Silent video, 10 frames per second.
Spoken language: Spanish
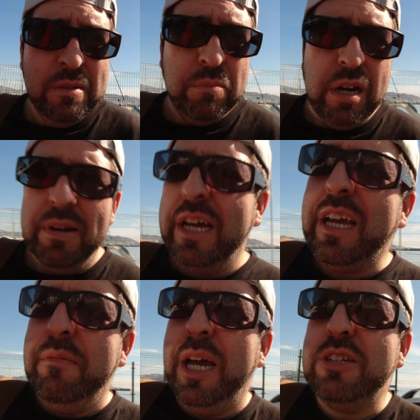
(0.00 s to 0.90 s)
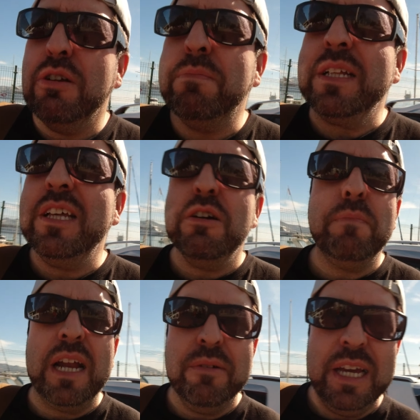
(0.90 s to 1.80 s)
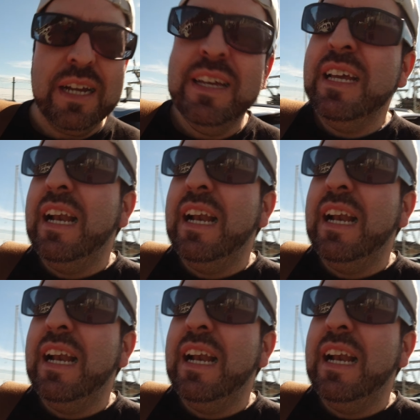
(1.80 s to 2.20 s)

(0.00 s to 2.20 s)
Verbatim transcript: pues la verdad es que me ha sorprendido para bien.